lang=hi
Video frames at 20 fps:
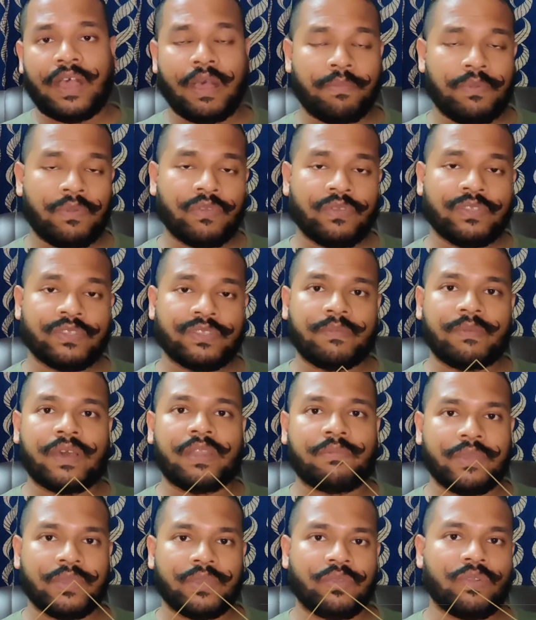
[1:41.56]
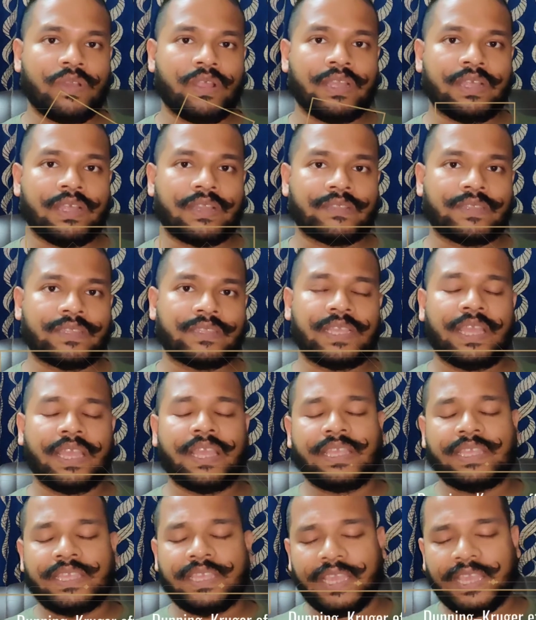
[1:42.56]
आप लोग इसके बारे में गूगल कर सकते
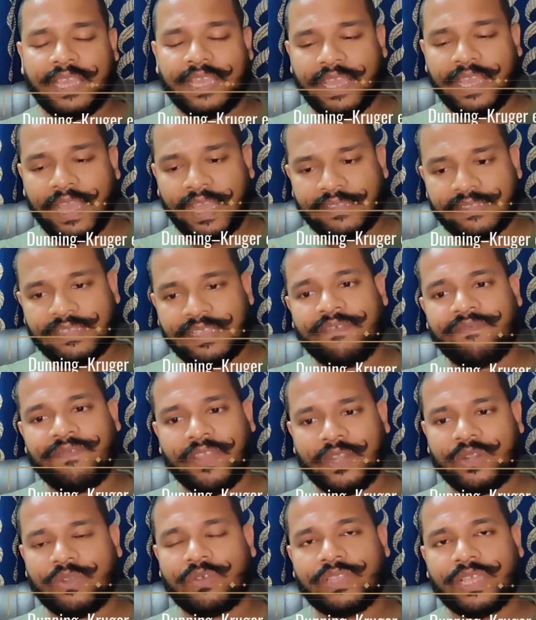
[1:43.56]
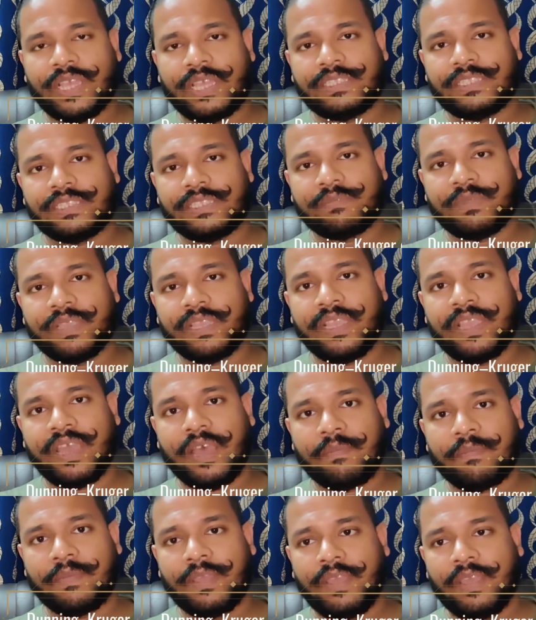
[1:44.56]
हैं ये एक ऐसा इफेक्ट होता है जिसमें कि
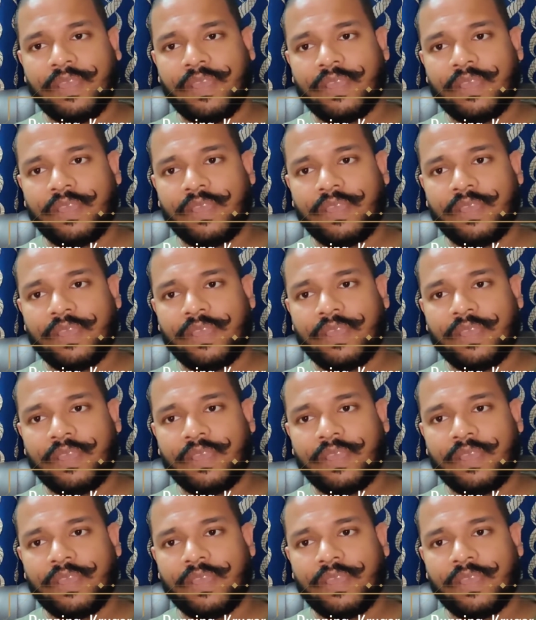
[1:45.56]
आप